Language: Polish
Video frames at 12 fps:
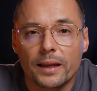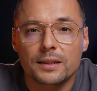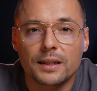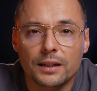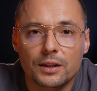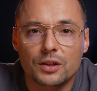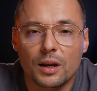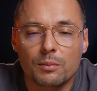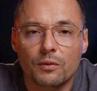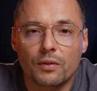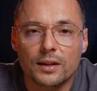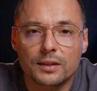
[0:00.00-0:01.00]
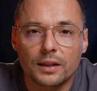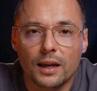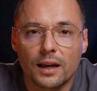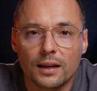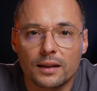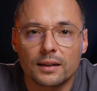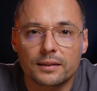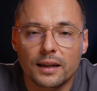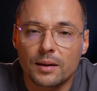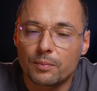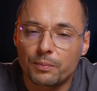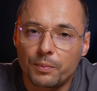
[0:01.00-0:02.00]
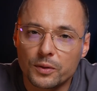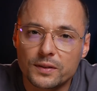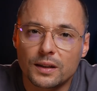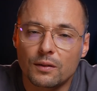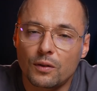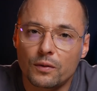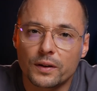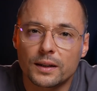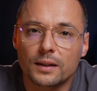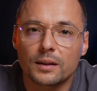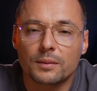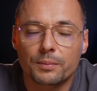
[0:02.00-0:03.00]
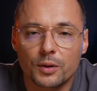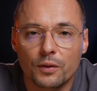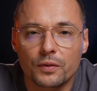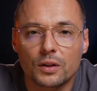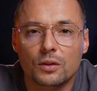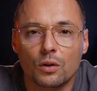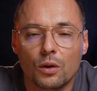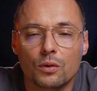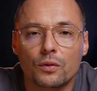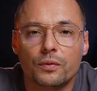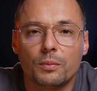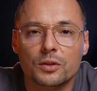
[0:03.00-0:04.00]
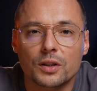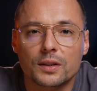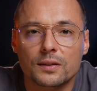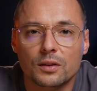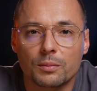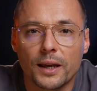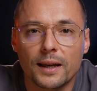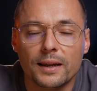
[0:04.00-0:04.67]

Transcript: dzięki czemu właśnie te podstawowy profil kolorów możecie sobie